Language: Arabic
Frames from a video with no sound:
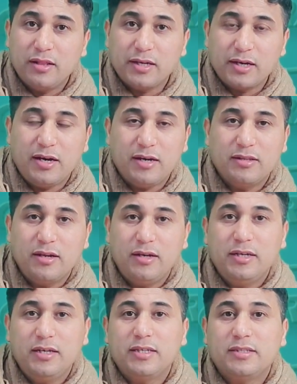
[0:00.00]
اللقاح هذا اللي
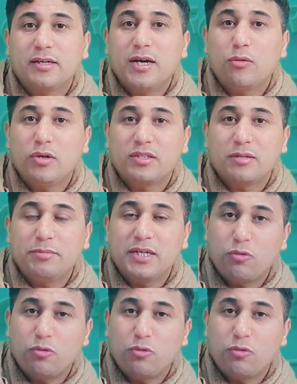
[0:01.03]
عليه تكهنات كبيره